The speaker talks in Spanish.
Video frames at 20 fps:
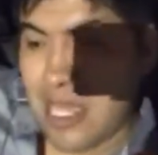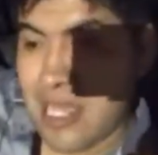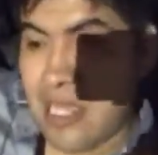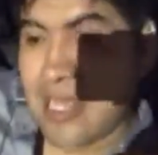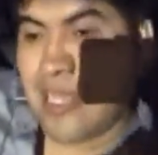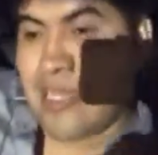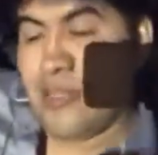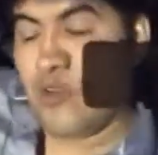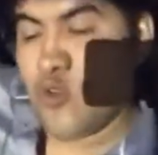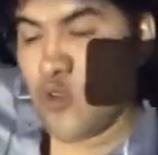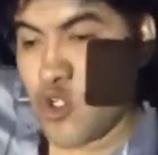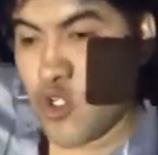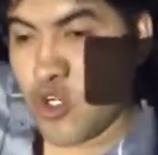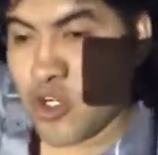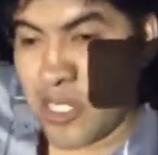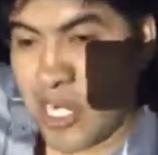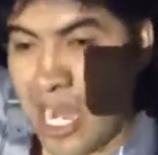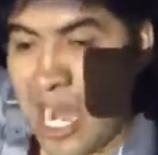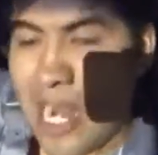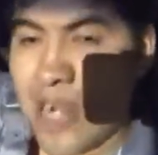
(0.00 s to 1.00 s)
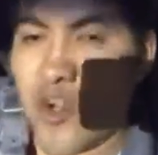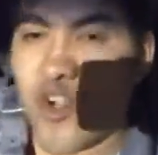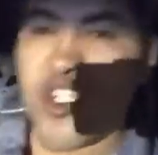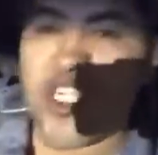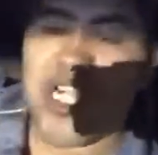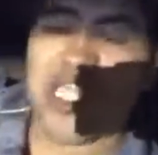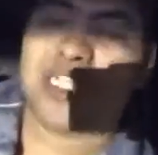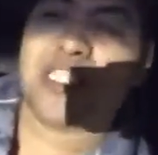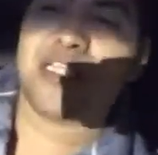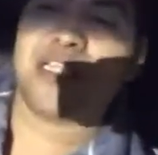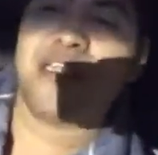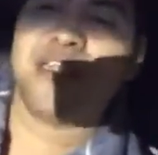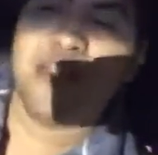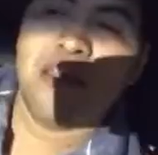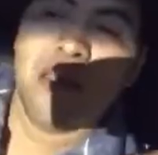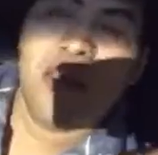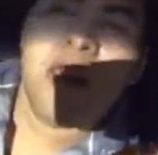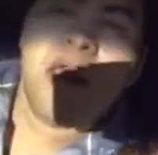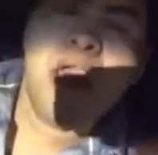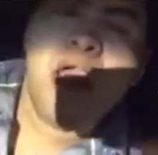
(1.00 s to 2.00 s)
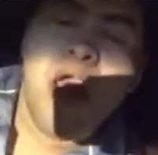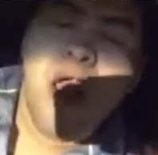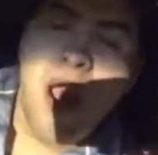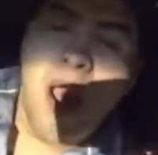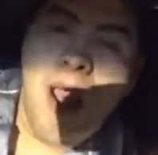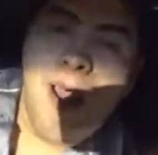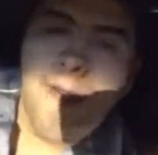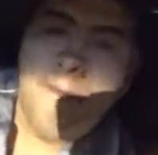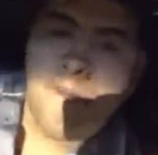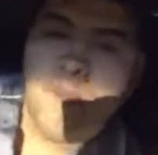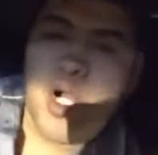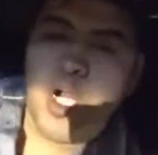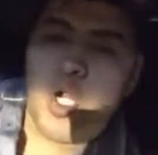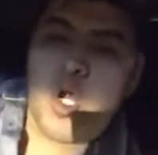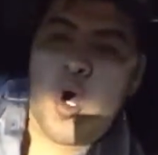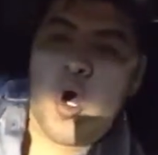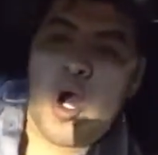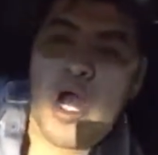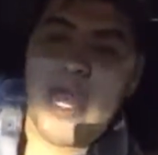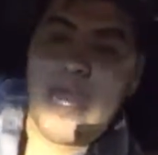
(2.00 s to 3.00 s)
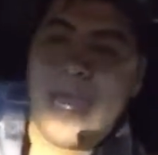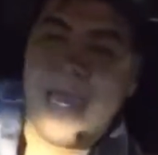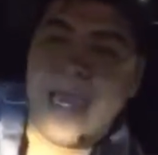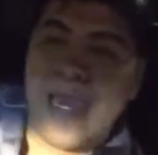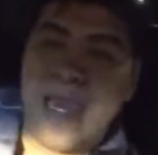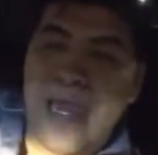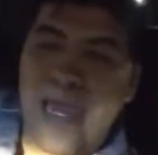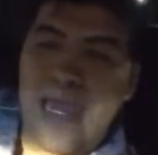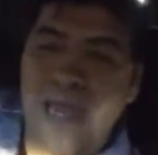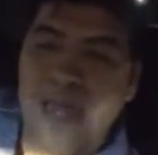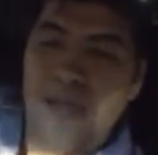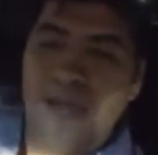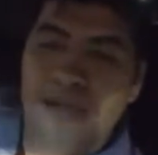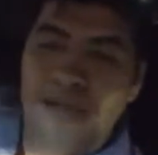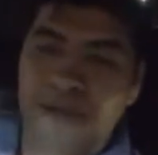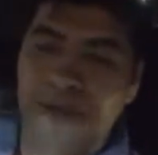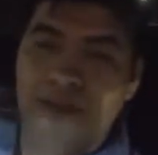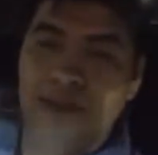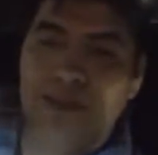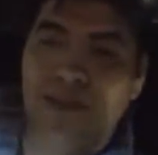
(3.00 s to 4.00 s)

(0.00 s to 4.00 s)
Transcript: de New York a New Jersey. Bueno, eh,